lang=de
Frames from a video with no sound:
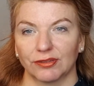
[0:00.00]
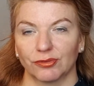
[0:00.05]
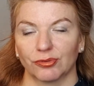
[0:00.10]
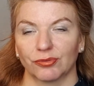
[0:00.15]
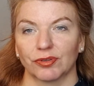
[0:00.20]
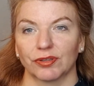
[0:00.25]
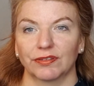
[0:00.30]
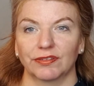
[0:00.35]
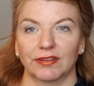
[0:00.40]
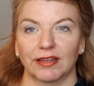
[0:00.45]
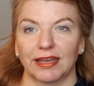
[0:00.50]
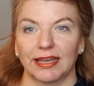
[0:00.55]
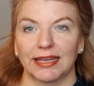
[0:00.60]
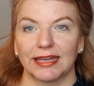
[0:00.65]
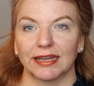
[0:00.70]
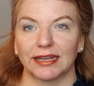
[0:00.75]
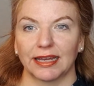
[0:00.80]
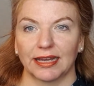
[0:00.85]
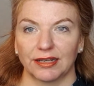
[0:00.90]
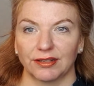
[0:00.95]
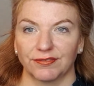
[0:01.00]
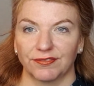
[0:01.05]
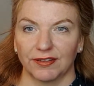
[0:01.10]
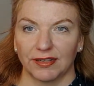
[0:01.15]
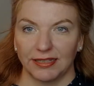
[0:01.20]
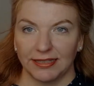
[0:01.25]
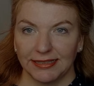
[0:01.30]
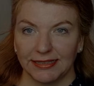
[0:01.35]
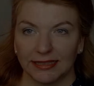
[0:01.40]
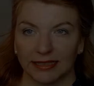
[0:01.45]
Du wirst da eher Geld
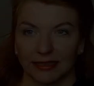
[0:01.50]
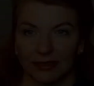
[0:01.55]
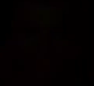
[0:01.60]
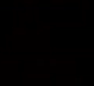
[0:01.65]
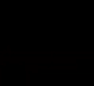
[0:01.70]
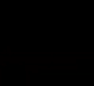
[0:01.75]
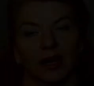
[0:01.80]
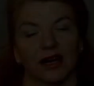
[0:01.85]
verlieren.